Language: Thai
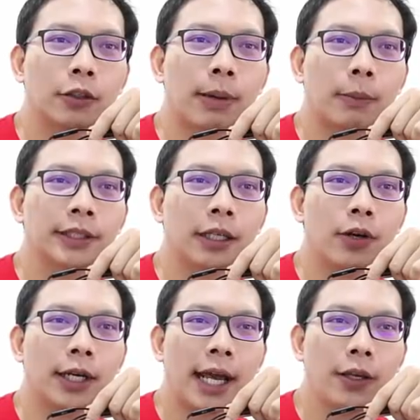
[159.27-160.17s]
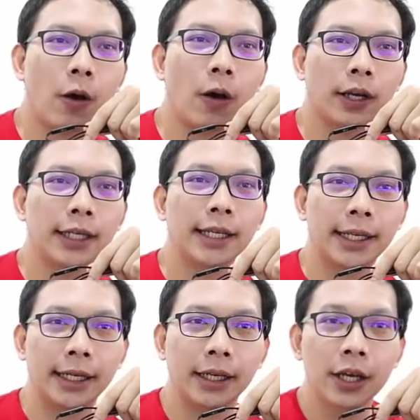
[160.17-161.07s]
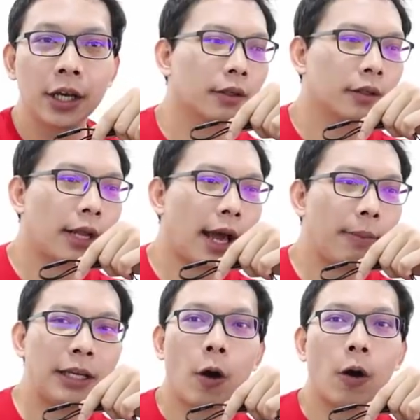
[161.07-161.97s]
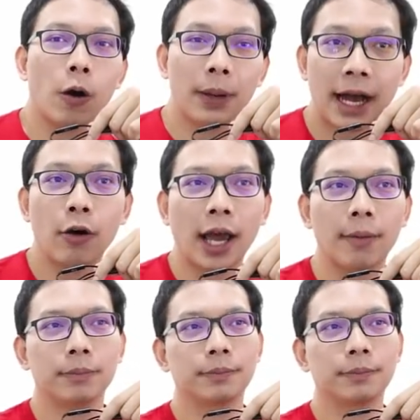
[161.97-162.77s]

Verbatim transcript: 61.8% ด้วยถ้าย่อยิ่งดีถ้าไม่ย่อก็ไม่เข้านะครับ